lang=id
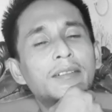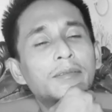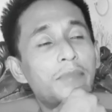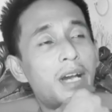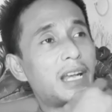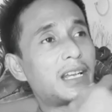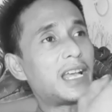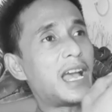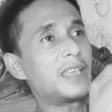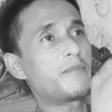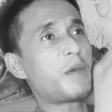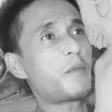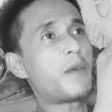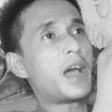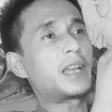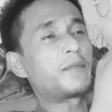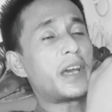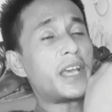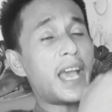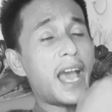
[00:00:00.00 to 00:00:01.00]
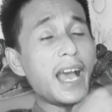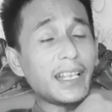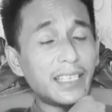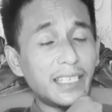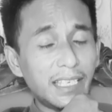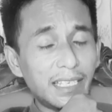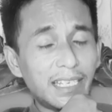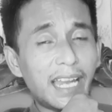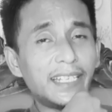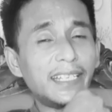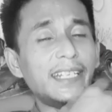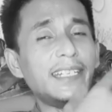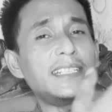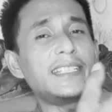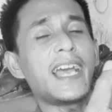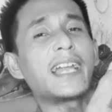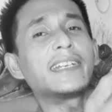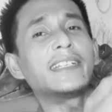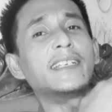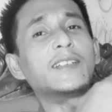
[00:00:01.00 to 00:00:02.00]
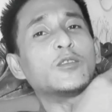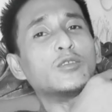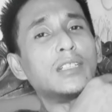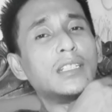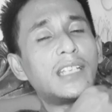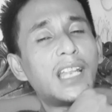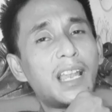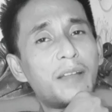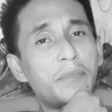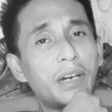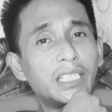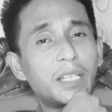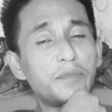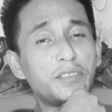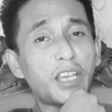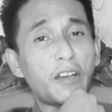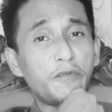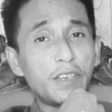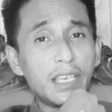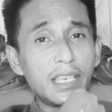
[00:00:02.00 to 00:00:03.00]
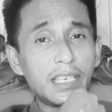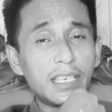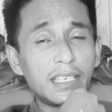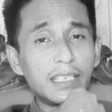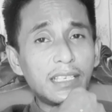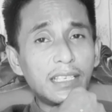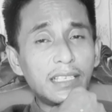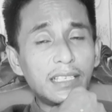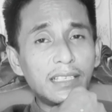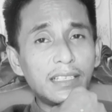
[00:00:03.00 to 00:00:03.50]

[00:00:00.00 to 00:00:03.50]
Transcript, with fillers: Maka Imam al baihaqi dan ini yang diikuti dalam madhab syafi'i,